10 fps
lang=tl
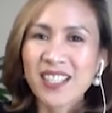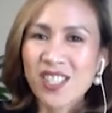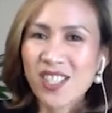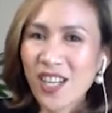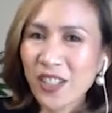
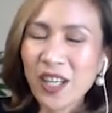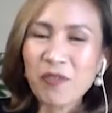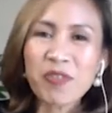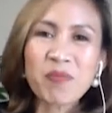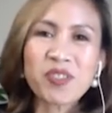She
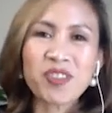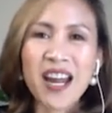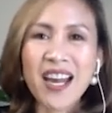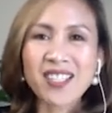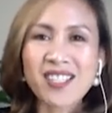started from
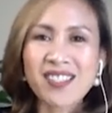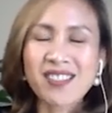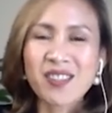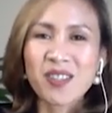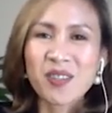scratch,
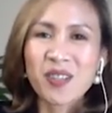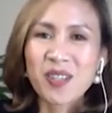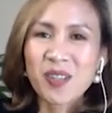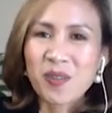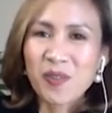
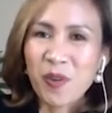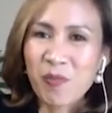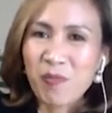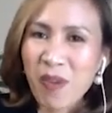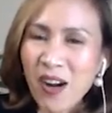
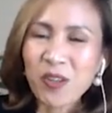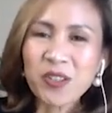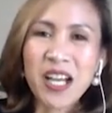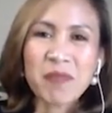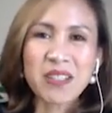from
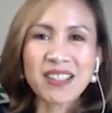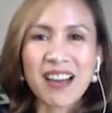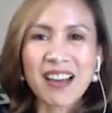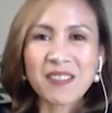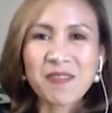borrowed
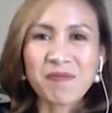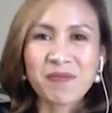capital,